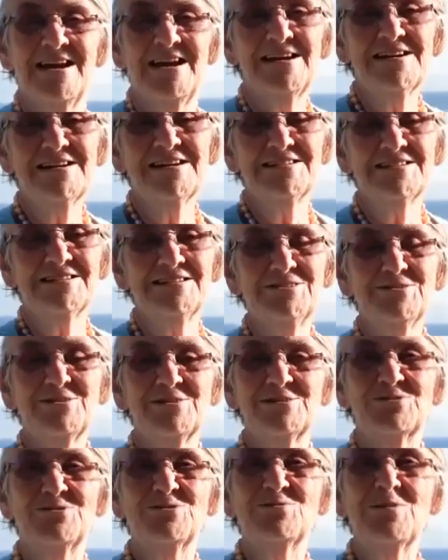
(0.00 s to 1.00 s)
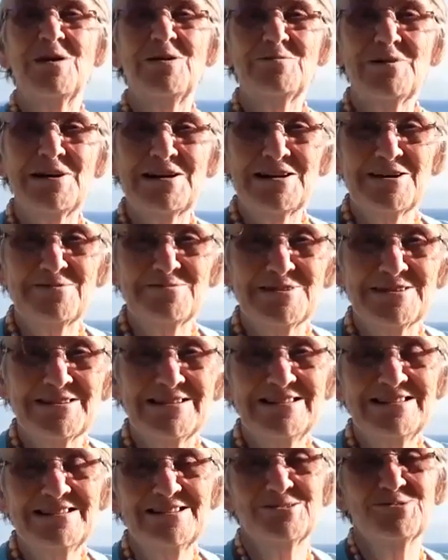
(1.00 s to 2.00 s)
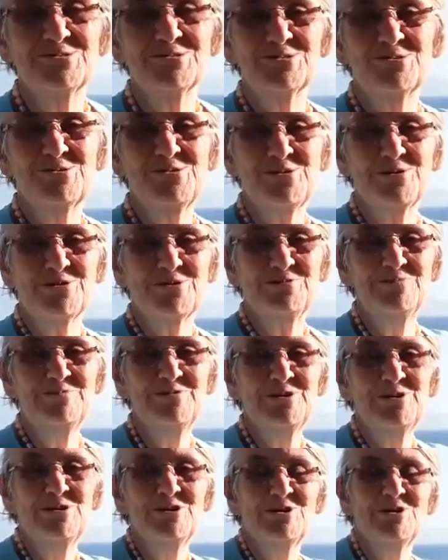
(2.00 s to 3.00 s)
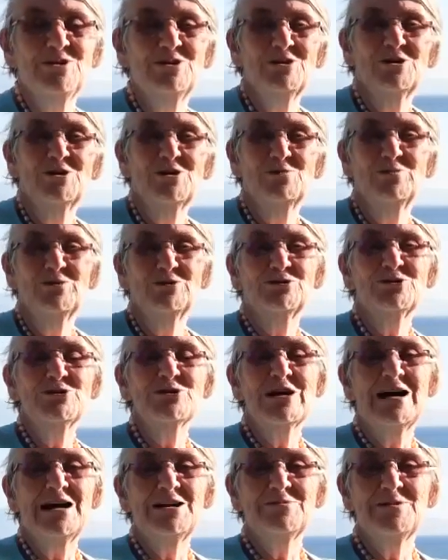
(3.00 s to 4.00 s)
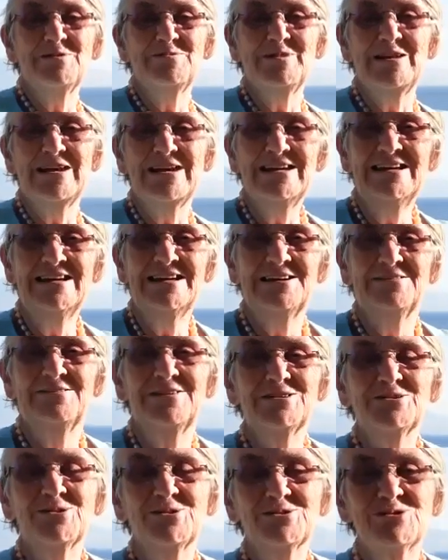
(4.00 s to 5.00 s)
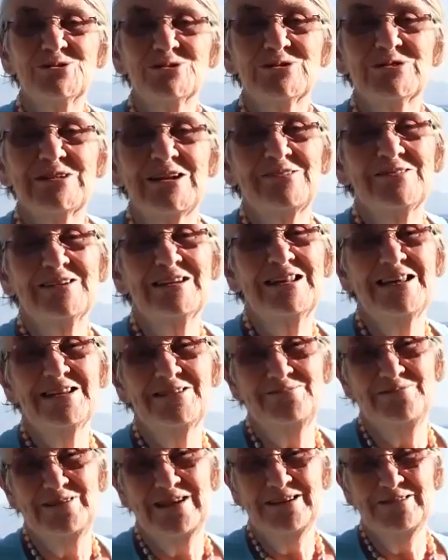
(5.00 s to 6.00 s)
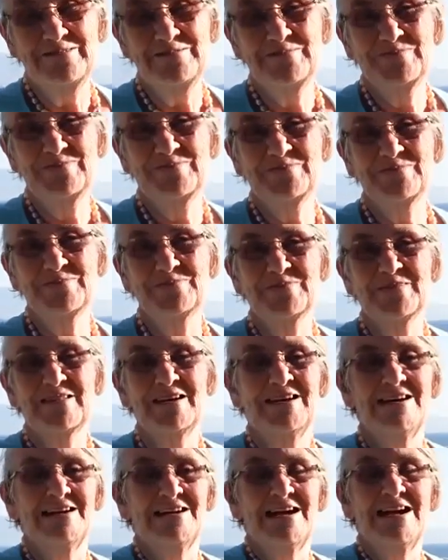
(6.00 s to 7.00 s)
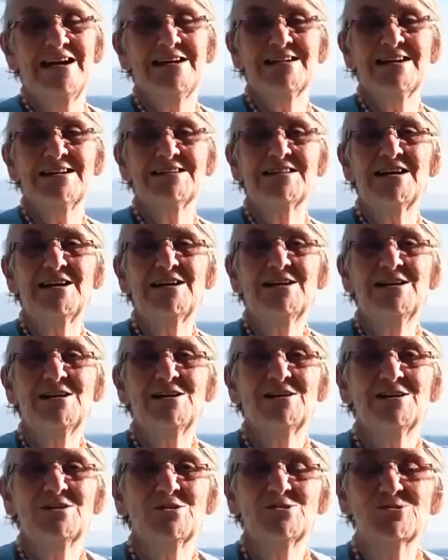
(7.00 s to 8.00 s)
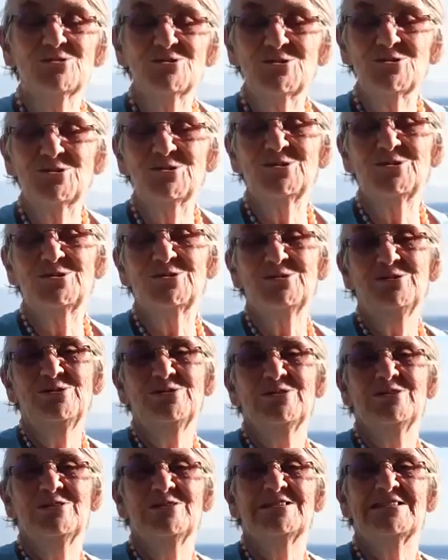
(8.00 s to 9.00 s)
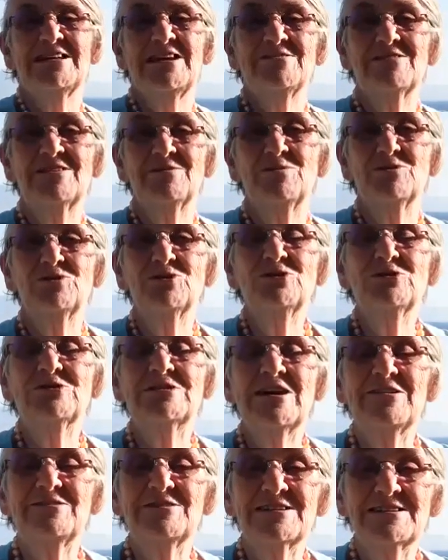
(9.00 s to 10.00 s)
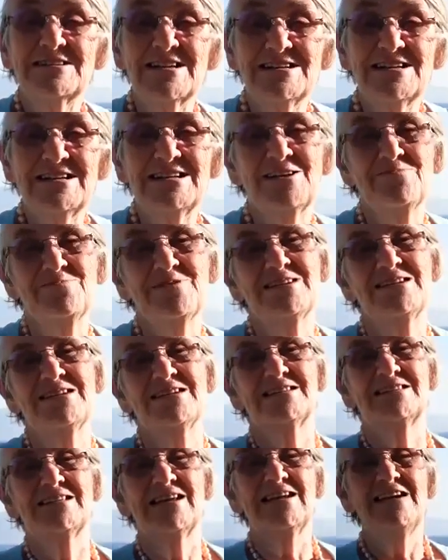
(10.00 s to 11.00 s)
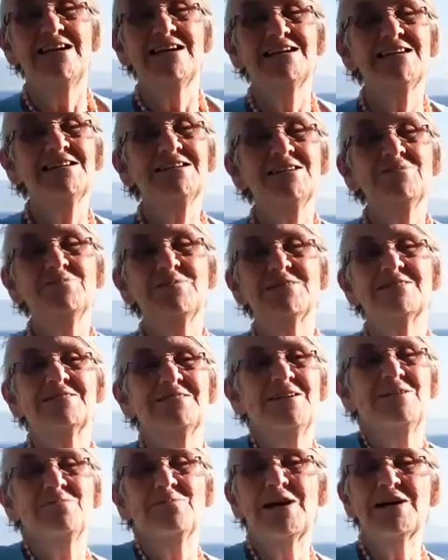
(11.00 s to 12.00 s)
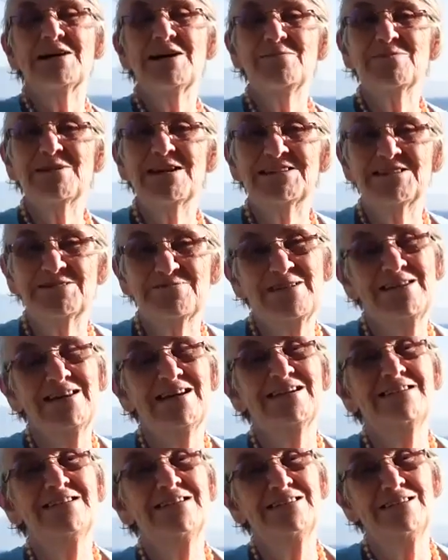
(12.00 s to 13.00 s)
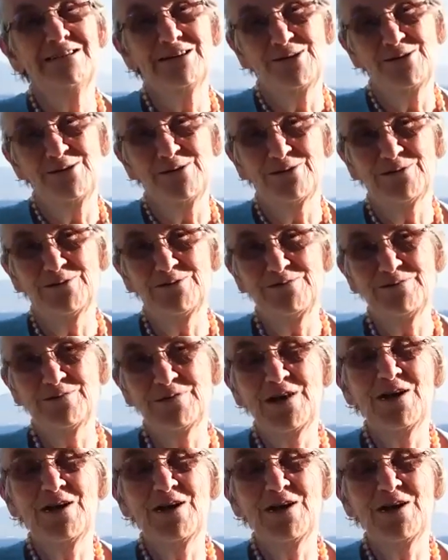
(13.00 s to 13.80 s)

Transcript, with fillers: Herkesin Kurban Bayramı'nı kutluyorum. Bütün kalbimle ve sonsuz sevgilerimle. Herkese huzurlu, sevgi bütün sevdikleriyle birlikte iyi bir bayram geçirmelerini diliyorum.